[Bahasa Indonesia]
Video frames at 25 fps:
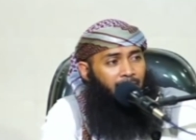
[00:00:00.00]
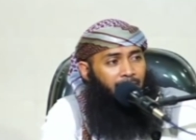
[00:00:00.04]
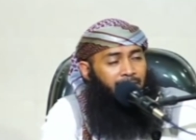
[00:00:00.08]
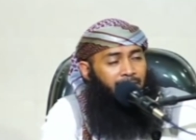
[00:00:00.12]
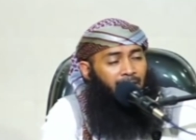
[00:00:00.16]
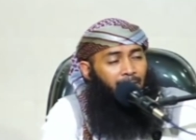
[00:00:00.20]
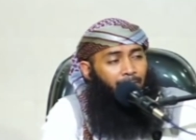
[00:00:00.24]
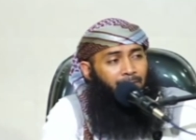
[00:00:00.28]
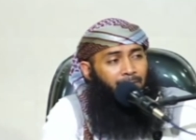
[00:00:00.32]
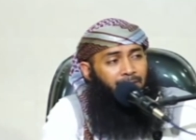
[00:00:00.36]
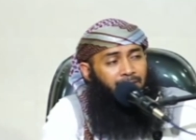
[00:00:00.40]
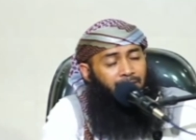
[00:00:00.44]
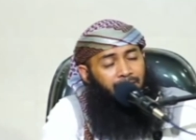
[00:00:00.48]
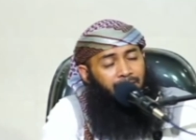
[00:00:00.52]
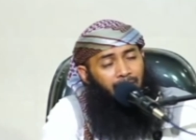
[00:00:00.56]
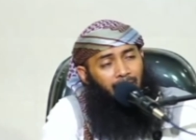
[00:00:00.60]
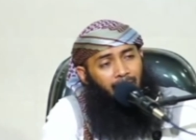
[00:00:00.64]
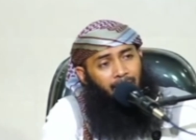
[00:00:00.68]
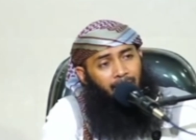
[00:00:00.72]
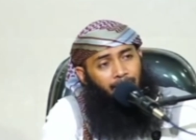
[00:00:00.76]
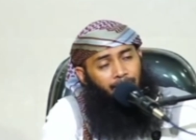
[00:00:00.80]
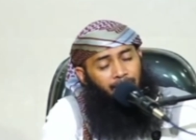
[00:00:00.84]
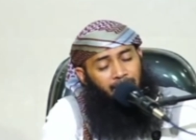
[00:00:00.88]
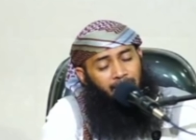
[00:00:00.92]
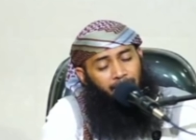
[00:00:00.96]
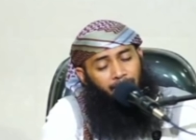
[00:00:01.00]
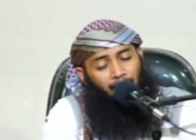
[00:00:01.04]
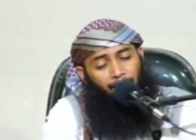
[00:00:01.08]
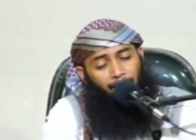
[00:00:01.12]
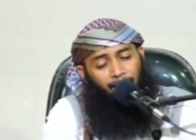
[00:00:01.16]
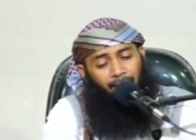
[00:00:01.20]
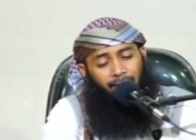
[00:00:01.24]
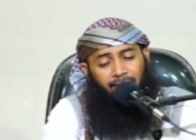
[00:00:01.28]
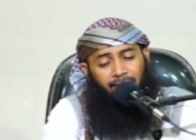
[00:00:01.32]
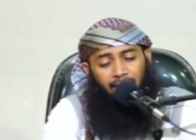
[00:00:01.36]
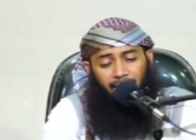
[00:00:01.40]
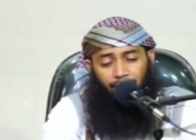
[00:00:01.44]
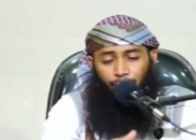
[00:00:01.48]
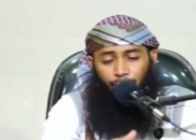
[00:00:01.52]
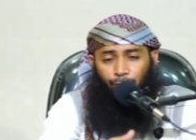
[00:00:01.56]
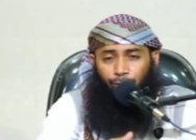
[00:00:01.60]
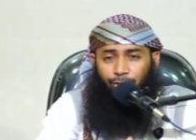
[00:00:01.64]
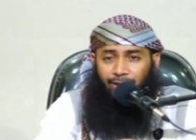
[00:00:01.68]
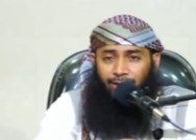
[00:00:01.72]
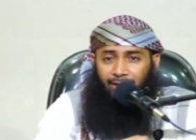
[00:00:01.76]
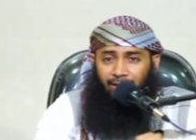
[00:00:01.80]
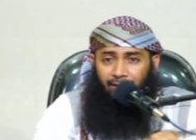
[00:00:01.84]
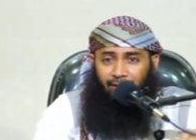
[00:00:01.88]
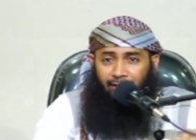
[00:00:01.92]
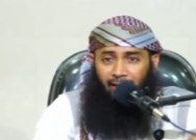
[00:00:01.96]
yang menyedahkan menyebabkan jatuh
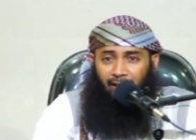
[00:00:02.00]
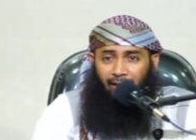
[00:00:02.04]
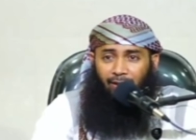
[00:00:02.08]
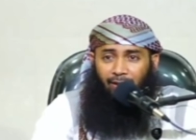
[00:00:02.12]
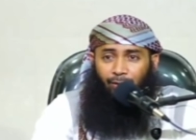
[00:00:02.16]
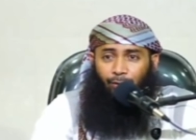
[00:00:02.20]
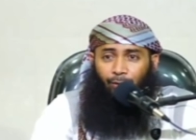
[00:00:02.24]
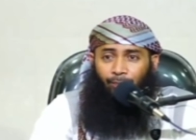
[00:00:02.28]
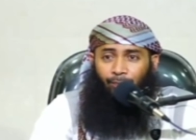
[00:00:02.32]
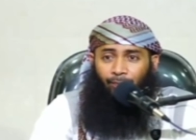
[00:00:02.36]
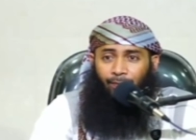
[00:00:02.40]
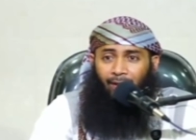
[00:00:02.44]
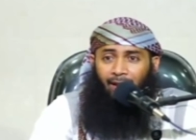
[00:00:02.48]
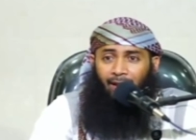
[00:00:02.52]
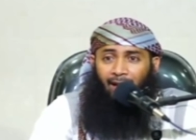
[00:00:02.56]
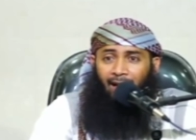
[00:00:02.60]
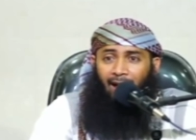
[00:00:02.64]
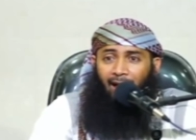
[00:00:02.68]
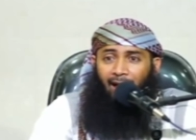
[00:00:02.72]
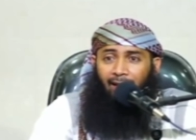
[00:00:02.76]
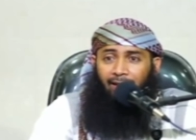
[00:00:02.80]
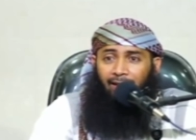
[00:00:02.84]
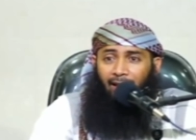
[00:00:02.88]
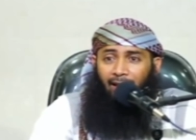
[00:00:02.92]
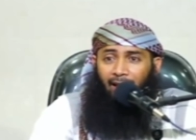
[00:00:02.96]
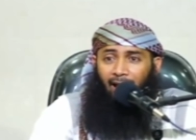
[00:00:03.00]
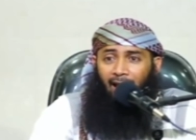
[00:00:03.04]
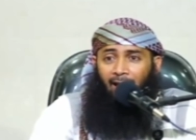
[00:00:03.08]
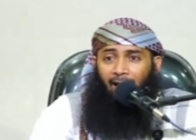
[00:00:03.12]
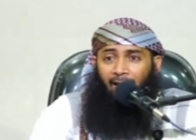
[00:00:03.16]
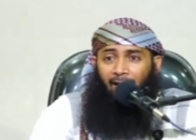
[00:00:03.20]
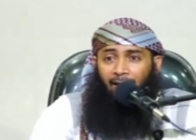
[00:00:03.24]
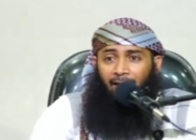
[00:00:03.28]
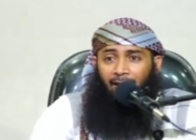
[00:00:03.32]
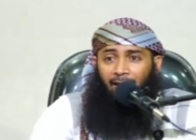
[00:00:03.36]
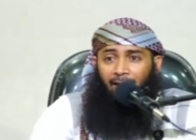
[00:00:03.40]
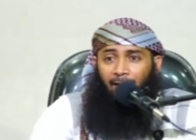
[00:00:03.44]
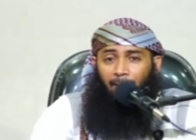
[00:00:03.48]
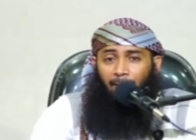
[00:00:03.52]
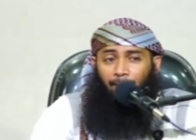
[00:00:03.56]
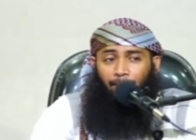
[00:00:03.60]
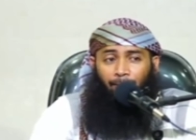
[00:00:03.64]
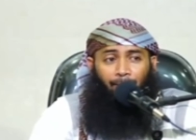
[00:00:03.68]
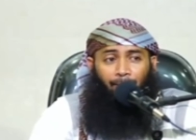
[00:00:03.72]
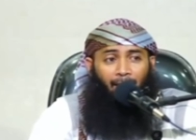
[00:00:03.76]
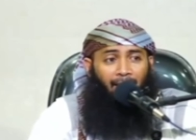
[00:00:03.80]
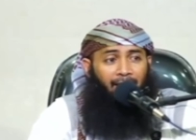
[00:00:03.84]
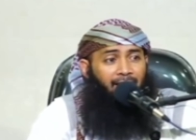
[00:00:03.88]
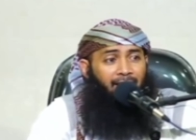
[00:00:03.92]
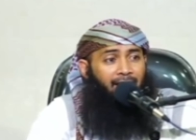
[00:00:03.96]
cinta itu adalah
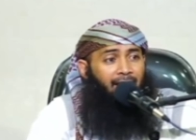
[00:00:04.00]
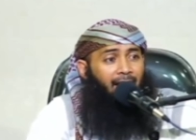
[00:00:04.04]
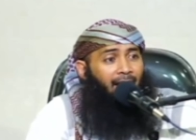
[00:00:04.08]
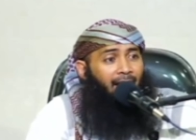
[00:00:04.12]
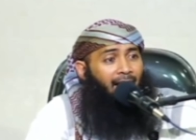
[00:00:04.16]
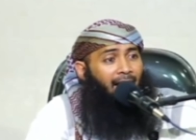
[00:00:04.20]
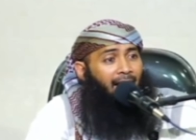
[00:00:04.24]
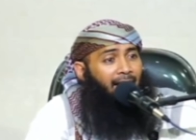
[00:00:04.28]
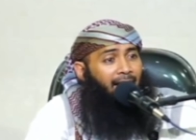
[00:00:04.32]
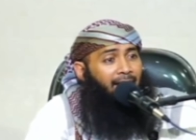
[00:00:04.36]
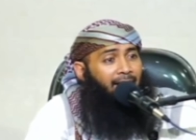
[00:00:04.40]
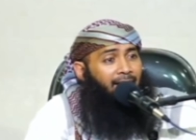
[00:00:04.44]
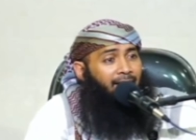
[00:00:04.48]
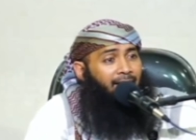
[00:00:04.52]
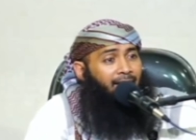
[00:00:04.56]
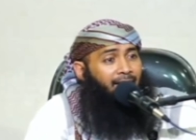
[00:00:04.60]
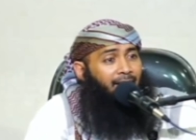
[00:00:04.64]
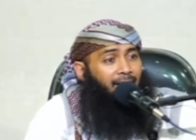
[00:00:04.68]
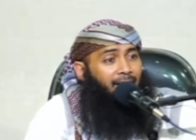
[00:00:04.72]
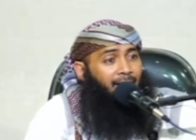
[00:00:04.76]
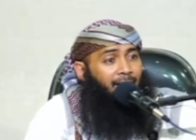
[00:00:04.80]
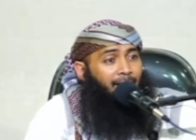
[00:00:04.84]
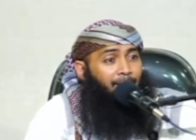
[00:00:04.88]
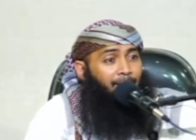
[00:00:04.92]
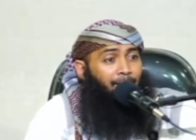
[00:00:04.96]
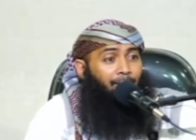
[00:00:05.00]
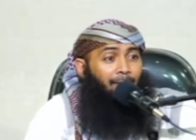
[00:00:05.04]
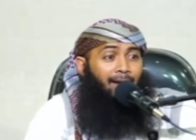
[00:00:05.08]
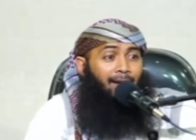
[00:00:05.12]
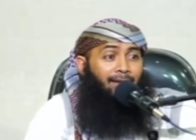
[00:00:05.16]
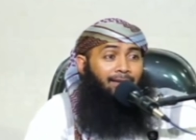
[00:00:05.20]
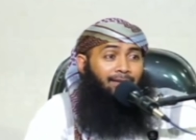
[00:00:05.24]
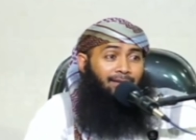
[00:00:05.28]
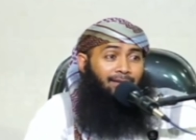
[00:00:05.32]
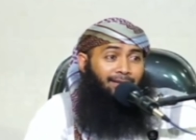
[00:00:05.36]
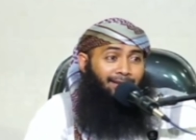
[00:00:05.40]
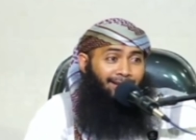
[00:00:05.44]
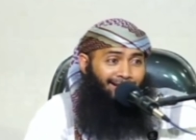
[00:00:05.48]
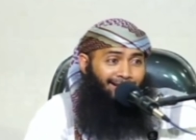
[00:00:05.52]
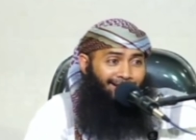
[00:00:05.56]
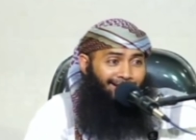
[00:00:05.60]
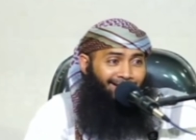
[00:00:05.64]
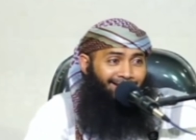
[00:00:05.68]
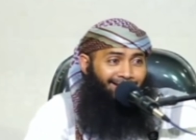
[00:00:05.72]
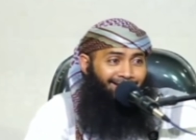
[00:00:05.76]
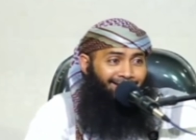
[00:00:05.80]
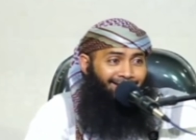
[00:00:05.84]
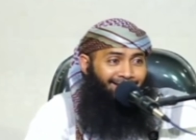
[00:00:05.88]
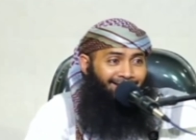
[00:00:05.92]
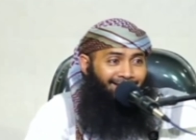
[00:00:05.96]
pandangan mata.